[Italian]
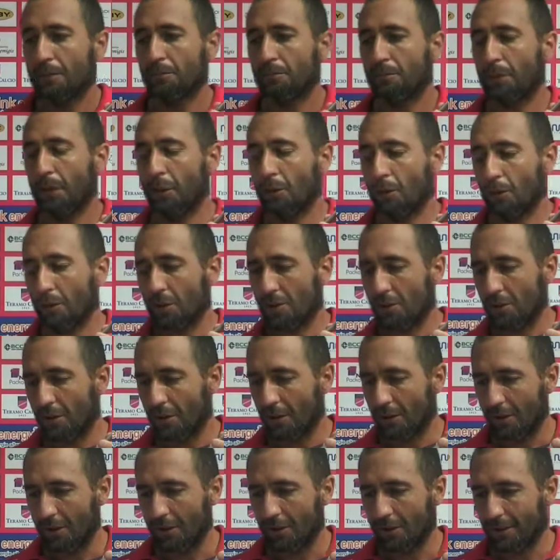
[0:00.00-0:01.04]
Però
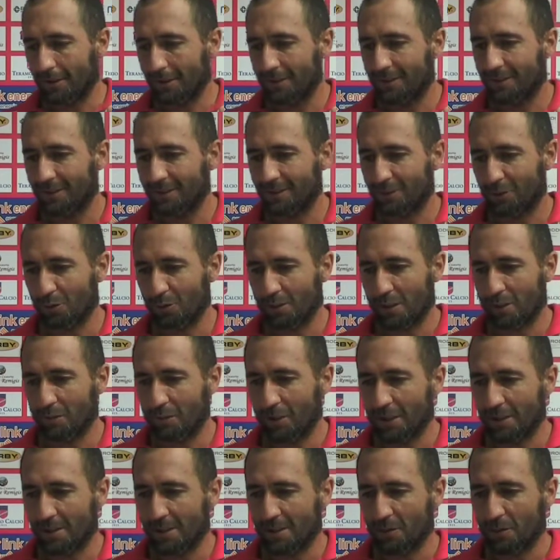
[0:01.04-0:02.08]
questo eh, tu sai
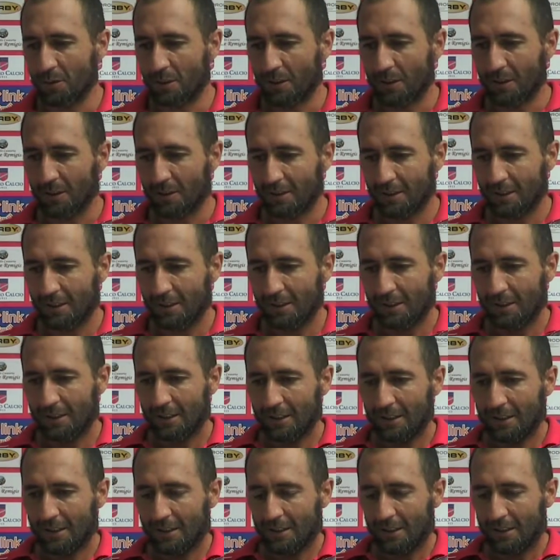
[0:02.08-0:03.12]
benissimo che
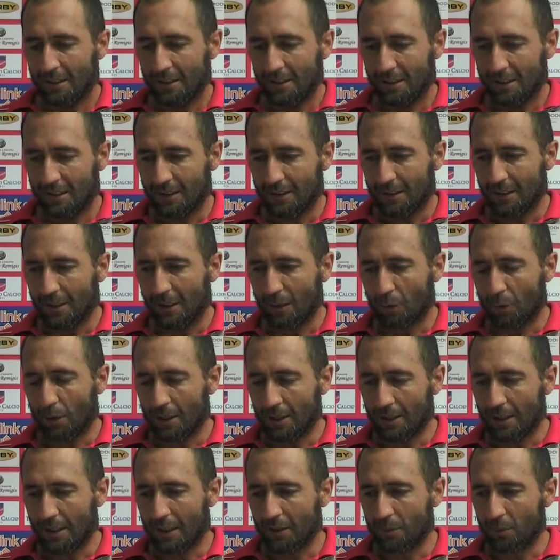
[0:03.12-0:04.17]
eh, la
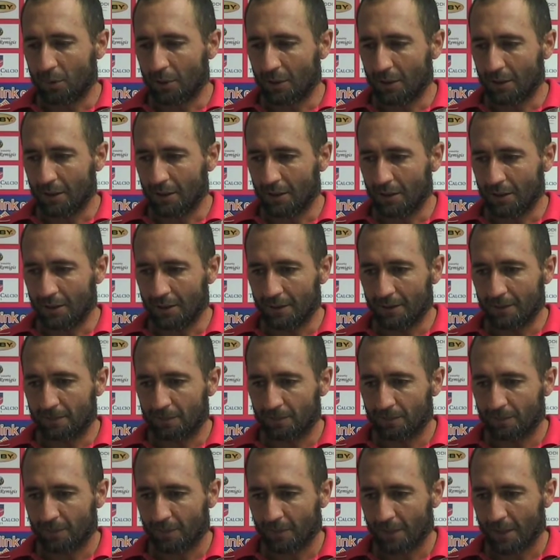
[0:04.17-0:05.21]
qualità poi
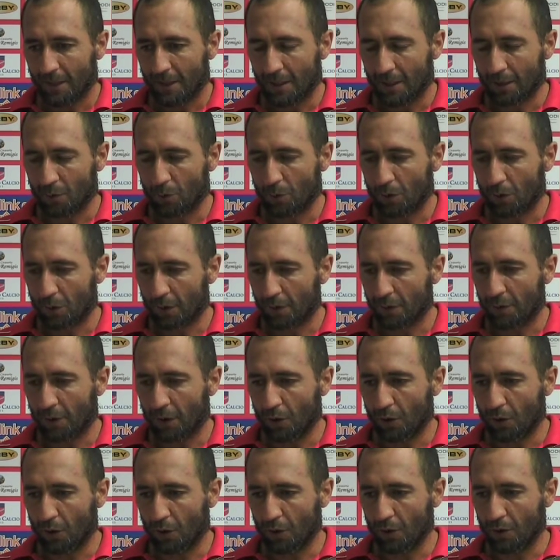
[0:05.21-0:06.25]
in quello che fa
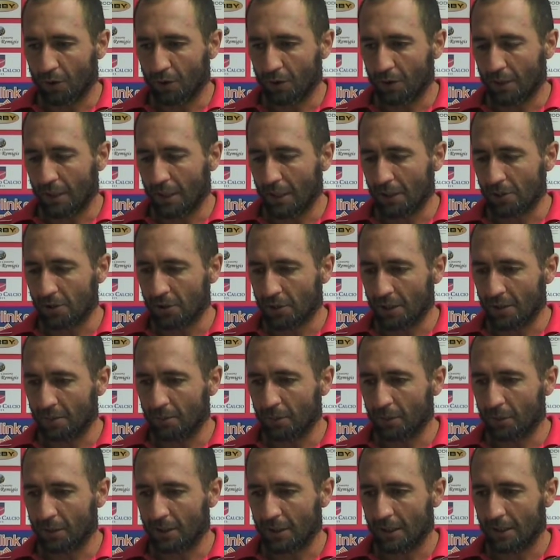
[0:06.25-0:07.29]
gol, nella giocata
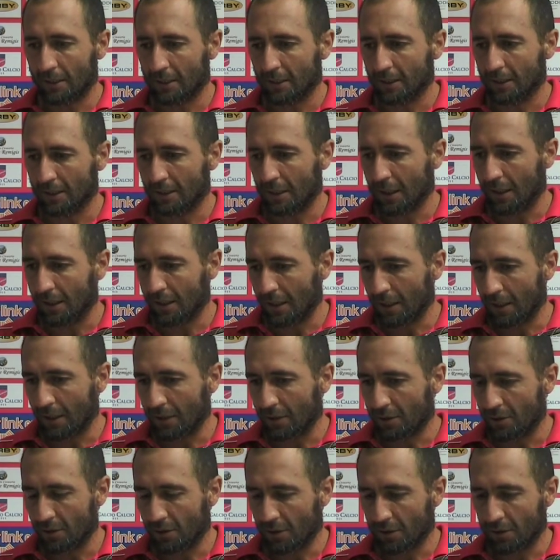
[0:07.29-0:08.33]
importante te la dà
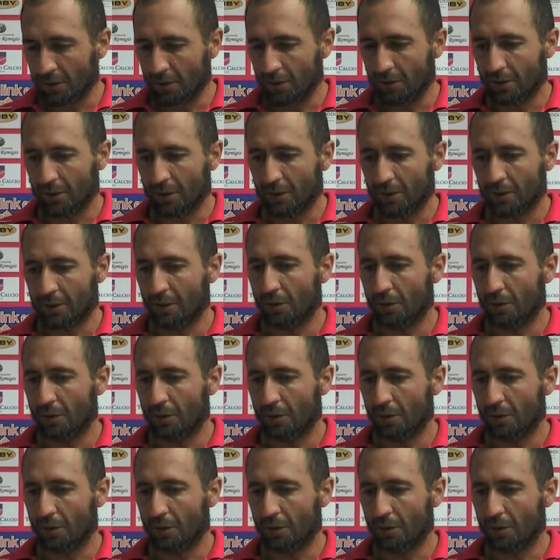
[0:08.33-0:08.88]
i giocatori.